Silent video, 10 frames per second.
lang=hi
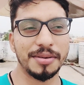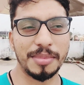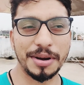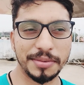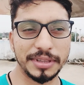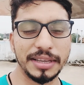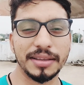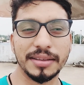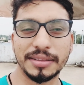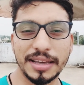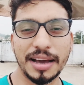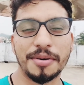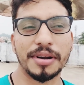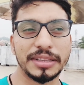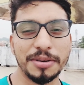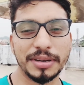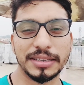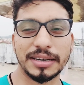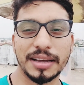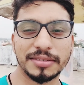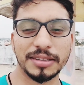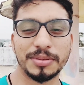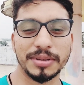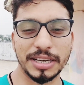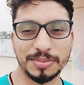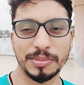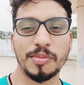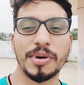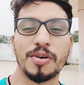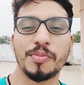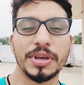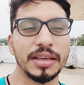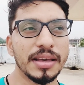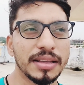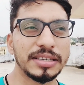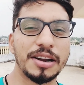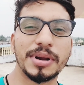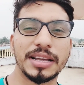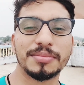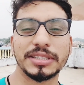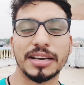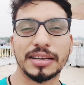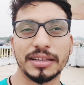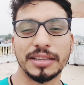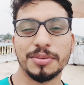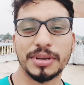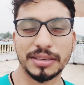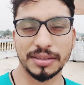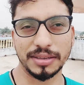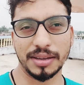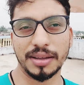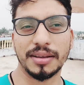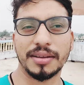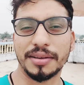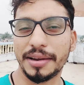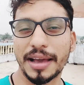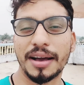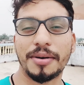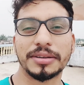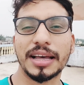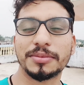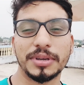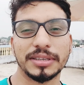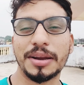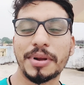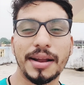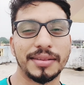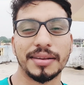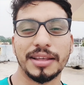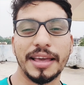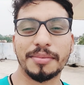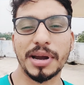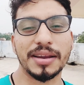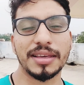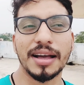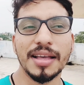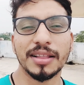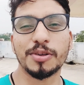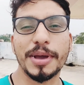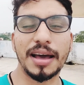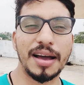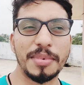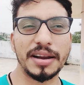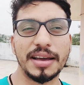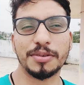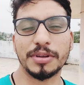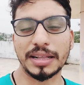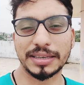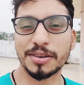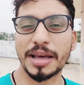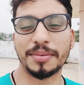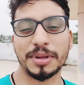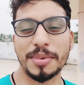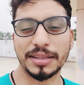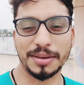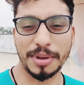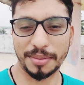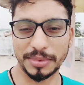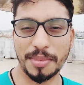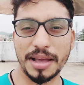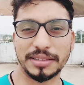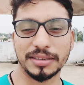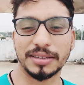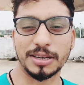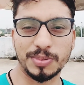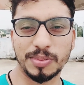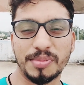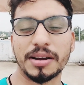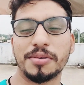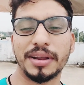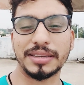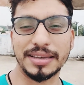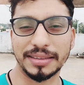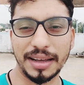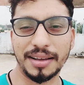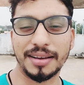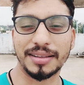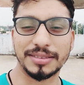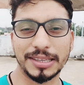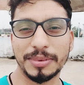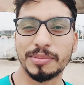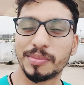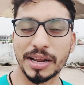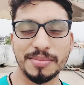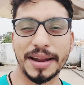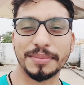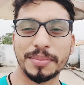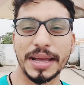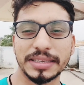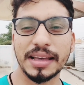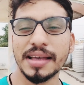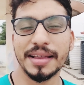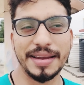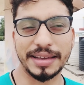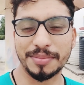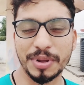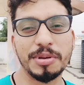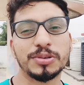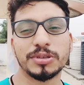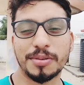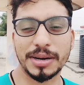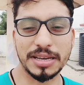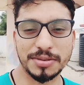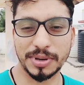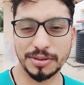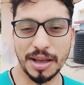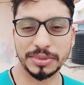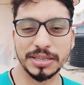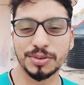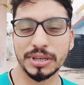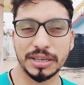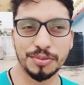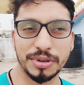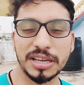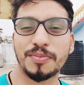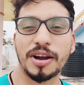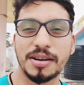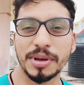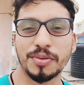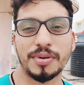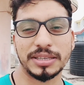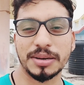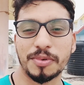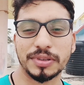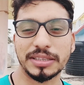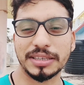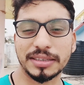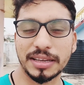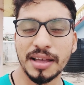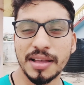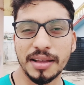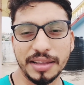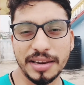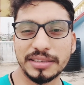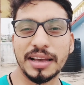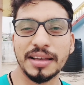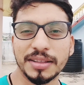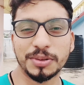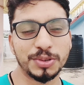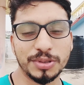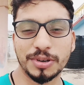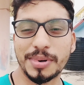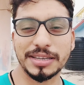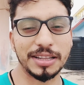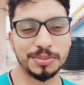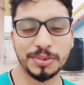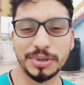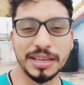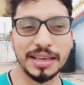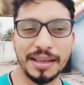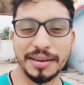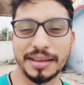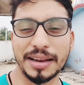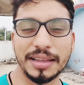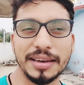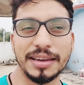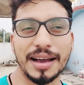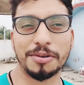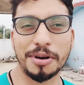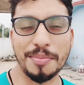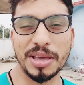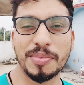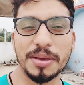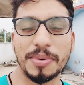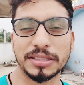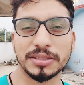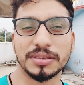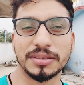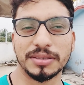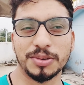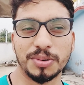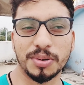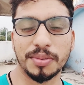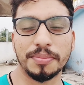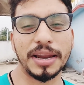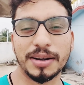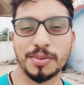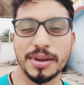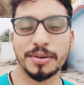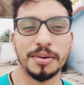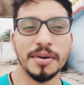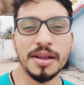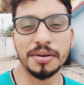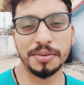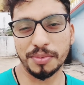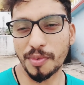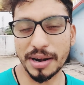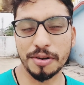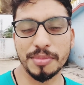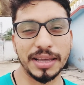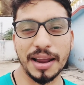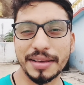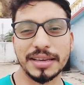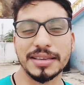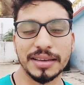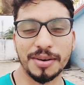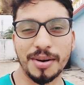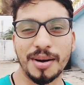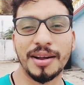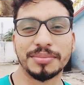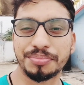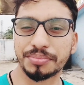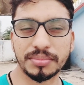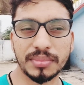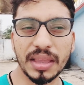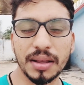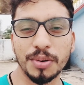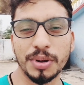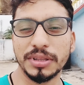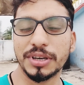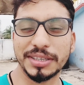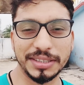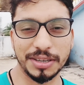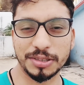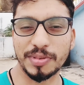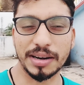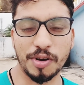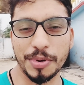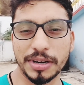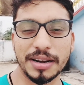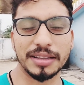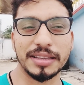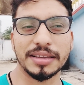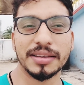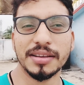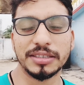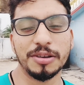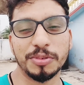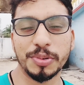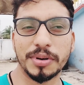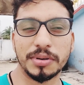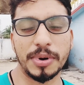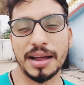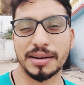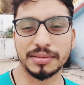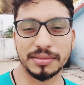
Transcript: मानो दिया और तीन विकेट चटका सदीप सिंह जसप्रीत बुमराह वो भी चार बार गेंदबाजी करके तीन विकेट लिया और सात विकेट सिर्फ सात रन दिए एक मैडन किया तो मेरा मानना है तो आज का जो मैन ऑफ द मैच है मैन ऑफ द मैच जसप्रीत बुमराह को होना चाहिए था हाँ जसप्रीत बुमराह ही मैन ऑफ द मैच है लेकिन फिर भी सूर्य कुमार यादव का जो हाफ सेंचुरी क्यूरिशियल पॉइंट में वो अच्छा बहुत अच्छा खासा इनिंग्स है तो सूर्य कुमार यादव तो ठीक है लेकिन इंडिया को अभी भी पास जो विराट कोहली को वन डाउन में खिलाना चाहिए और रोहित जय श्री जयसवाल को ओपन करना चाहिए शिवम दुबे को बाहर